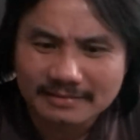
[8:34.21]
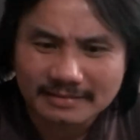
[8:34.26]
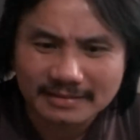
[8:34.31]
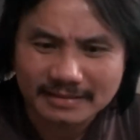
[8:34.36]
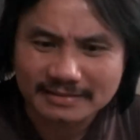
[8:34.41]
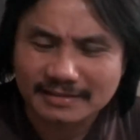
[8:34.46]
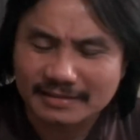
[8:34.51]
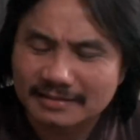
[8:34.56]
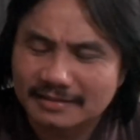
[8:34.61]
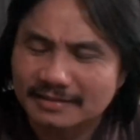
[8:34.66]

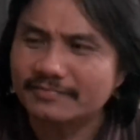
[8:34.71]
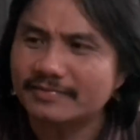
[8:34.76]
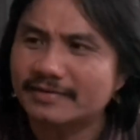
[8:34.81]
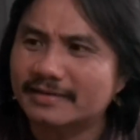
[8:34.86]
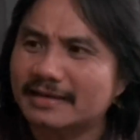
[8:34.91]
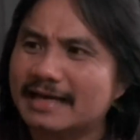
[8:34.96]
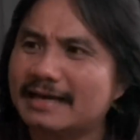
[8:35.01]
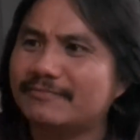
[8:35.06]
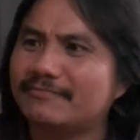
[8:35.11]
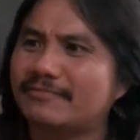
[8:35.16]
Thật sự nước
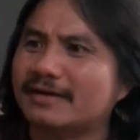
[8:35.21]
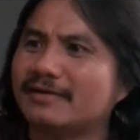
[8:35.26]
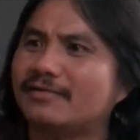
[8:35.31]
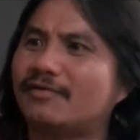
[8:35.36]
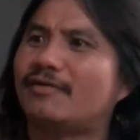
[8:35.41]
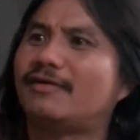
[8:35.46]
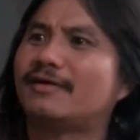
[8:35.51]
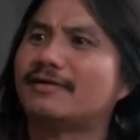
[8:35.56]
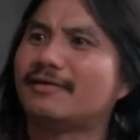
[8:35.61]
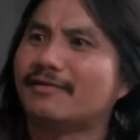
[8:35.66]
Việt Nam vẫn
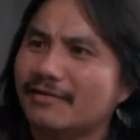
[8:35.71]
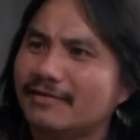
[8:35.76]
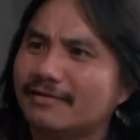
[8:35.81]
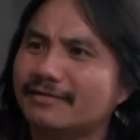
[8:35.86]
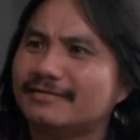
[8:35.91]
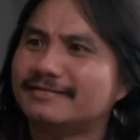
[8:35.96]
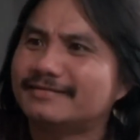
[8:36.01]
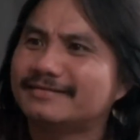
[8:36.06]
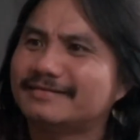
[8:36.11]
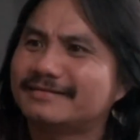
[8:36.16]
còn ở đó,
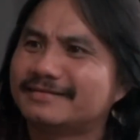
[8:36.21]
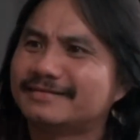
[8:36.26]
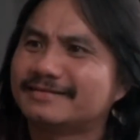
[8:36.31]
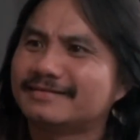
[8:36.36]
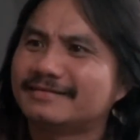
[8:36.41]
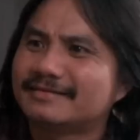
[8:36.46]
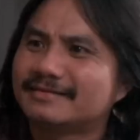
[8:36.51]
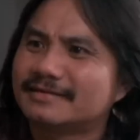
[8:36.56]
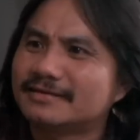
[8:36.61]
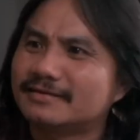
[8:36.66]

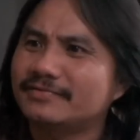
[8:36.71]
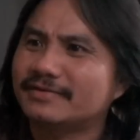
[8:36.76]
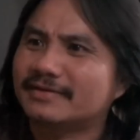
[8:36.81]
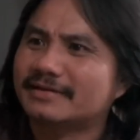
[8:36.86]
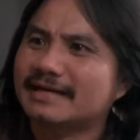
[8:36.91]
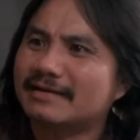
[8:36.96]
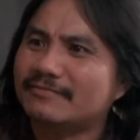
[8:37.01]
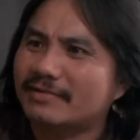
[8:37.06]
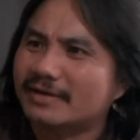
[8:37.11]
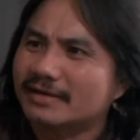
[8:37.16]
nước Việt
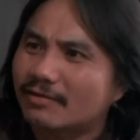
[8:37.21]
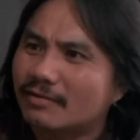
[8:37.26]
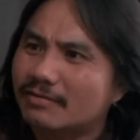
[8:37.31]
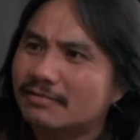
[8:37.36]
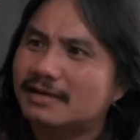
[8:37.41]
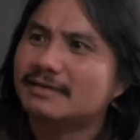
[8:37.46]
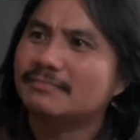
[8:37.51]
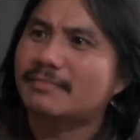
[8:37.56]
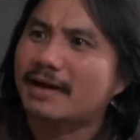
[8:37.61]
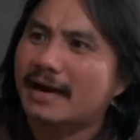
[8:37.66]
Nam vẫn
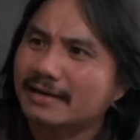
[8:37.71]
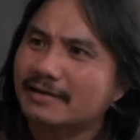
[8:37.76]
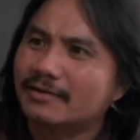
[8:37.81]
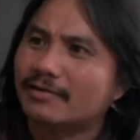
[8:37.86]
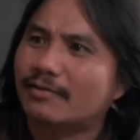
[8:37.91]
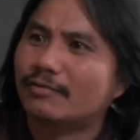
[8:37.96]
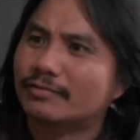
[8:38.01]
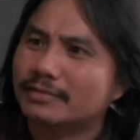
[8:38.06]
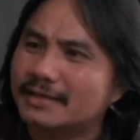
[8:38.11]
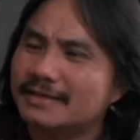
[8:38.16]
còn trên bản
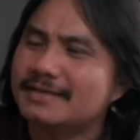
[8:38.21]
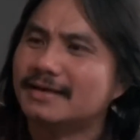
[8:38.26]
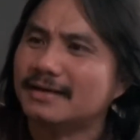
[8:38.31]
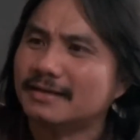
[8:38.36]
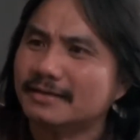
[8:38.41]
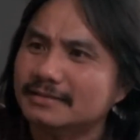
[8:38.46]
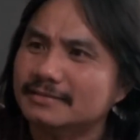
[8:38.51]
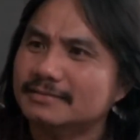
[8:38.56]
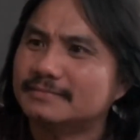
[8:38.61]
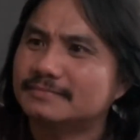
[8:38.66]
đồ của thế
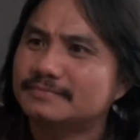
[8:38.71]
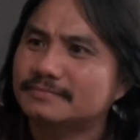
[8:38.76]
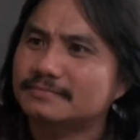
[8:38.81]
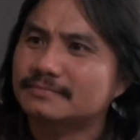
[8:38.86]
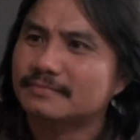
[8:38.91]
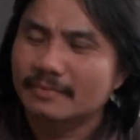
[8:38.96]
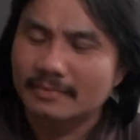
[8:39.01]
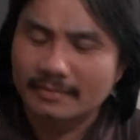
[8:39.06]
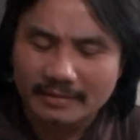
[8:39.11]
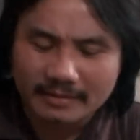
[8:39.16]
giới.
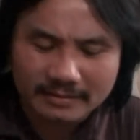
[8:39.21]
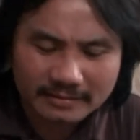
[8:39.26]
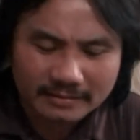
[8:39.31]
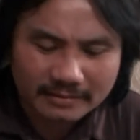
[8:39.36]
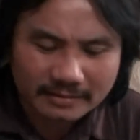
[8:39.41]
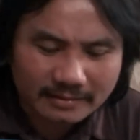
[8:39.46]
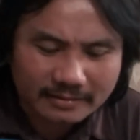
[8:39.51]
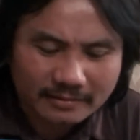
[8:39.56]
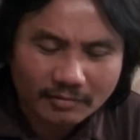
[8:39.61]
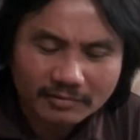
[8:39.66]

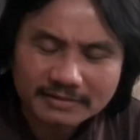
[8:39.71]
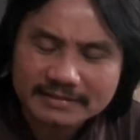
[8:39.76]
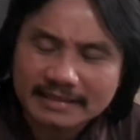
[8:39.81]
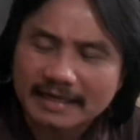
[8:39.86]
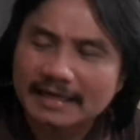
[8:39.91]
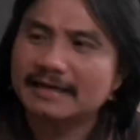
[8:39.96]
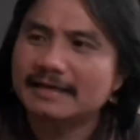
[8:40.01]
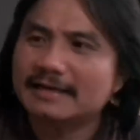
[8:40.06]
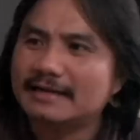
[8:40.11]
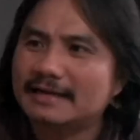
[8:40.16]
Có
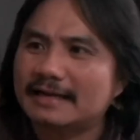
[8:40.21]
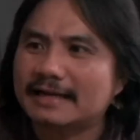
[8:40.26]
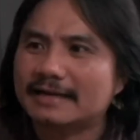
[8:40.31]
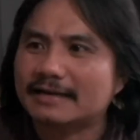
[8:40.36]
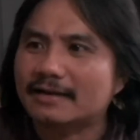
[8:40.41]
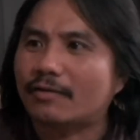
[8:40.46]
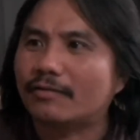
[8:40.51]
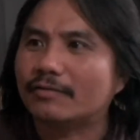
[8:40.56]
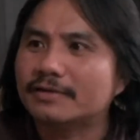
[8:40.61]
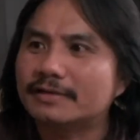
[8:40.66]
chăng là
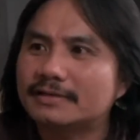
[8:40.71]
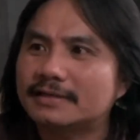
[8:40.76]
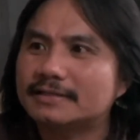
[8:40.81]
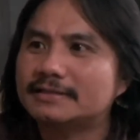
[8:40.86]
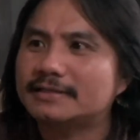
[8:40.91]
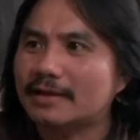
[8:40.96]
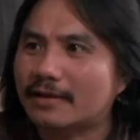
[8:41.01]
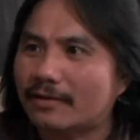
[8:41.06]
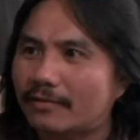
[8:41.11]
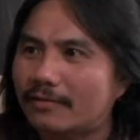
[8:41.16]
đổi cái
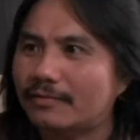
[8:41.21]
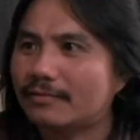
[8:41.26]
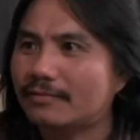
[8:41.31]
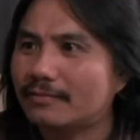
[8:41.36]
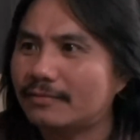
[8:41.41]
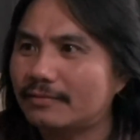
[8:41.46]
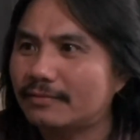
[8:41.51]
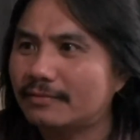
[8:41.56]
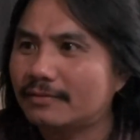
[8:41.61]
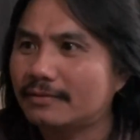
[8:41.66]
chế độ,
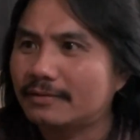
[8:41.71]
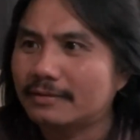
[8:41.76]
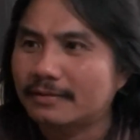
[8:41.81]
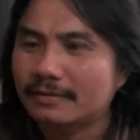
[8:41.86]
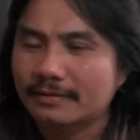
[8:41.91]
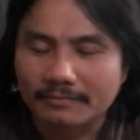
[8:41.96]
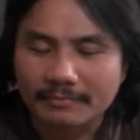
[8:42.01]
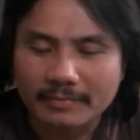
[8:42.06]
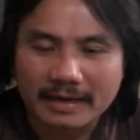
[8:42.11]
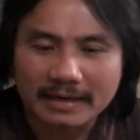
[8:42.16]

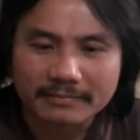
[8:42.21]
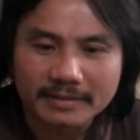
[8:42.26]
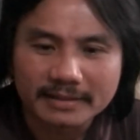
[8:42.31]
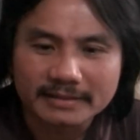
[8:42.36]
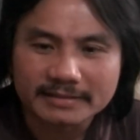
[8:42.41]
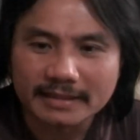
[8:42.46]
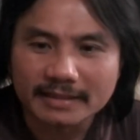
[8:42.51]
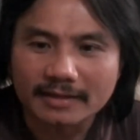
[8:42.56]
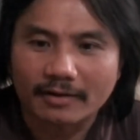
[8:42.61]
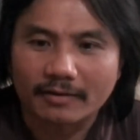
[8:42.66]
mà anh
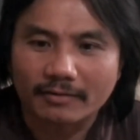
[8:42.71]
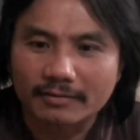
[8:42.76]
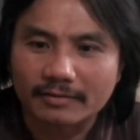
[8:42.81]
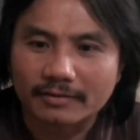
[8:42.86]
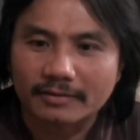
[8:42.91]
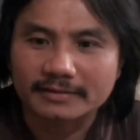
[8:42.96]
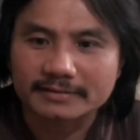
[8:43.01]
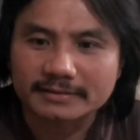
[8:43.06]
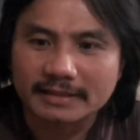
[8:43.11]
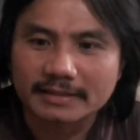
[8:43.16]
biết chế độ
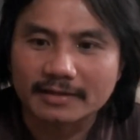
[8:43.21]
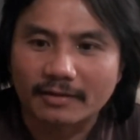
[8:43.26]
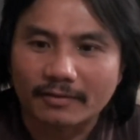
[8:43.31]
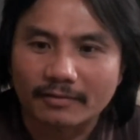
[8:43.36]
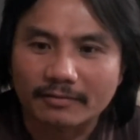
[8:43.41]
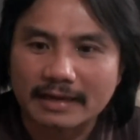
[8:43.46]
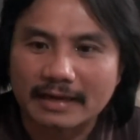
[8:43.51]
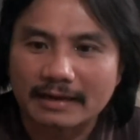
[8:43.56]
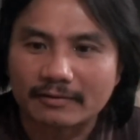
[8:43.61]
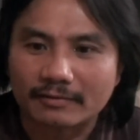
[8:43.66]
rồi, chế
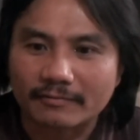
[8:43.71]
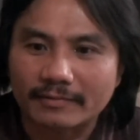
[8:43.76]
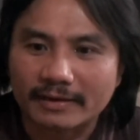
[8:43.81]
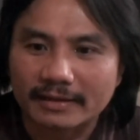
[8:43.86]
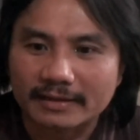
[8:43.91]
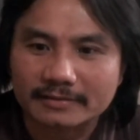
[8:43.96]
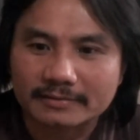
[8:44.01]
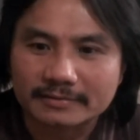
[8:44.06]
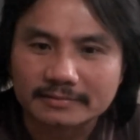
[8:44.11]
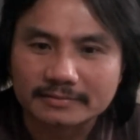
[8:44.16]
độ nào cũng
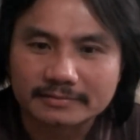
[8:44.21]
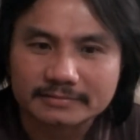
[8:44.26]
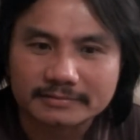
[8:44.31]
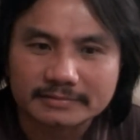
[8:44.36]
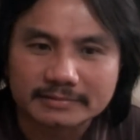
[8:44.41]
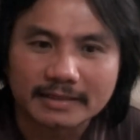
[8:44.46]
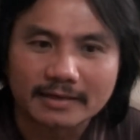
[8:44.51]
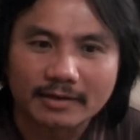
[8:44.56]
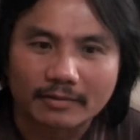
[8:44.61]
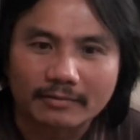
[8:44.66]
phải,
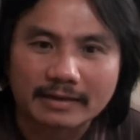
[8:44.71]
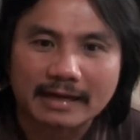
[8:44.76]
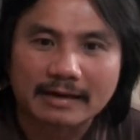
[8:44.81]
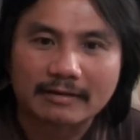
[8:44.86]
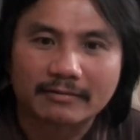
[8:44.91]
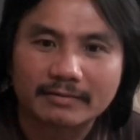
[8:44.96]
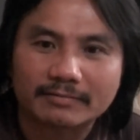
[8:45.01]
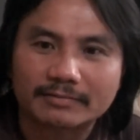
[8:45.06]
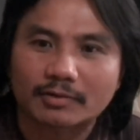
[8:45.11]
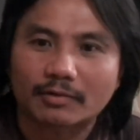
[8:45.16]
chế độ
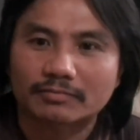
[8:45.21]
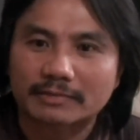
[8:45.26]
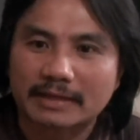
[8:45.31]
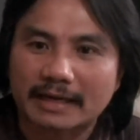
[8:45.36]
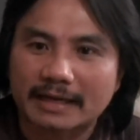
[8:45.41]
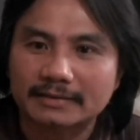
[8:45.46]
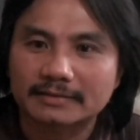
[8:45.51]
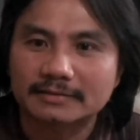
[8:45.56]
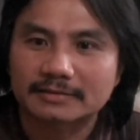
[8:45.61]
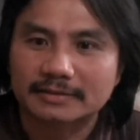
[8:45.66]
nào nếu tồn
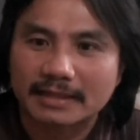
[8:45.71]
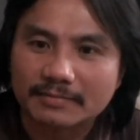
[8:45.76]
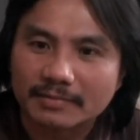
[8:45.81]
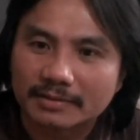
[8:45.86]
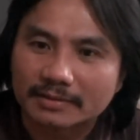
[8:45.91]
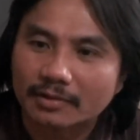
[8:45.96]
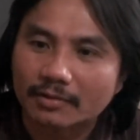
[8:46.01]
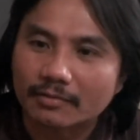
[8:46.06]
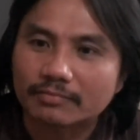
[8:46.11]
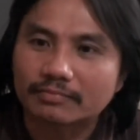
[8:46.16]
tại được, nếu mà
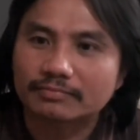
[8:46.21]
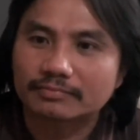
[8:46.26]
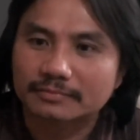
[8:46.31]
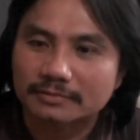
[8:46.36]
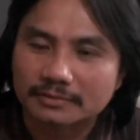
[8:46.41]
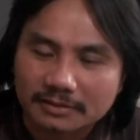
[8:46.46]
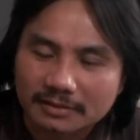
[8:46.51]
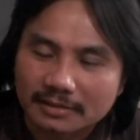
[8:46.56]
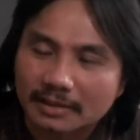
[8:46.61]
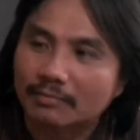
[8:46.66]
tốt,
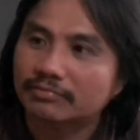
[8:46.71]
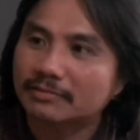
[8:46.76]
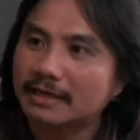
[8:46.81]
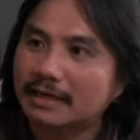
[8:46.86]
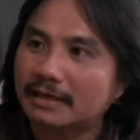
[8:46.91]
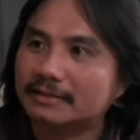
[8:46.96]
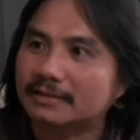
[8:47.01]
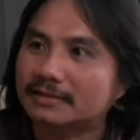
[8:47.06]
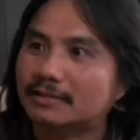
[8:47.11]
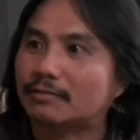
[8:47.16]
được lòng
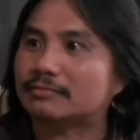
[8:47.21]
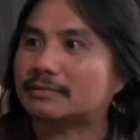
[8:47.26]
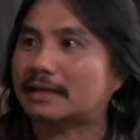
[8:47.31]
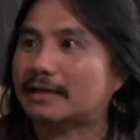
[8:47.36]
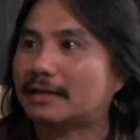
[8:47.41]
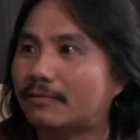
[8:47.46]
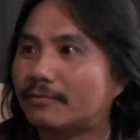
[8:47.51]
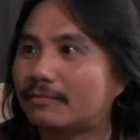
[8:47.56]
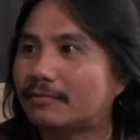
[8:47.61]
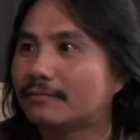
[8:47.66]
dân thì tồn tại
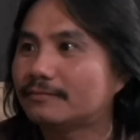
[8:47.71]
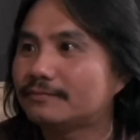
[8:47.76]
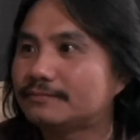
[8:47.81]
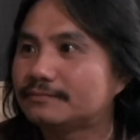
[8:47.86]
lâu.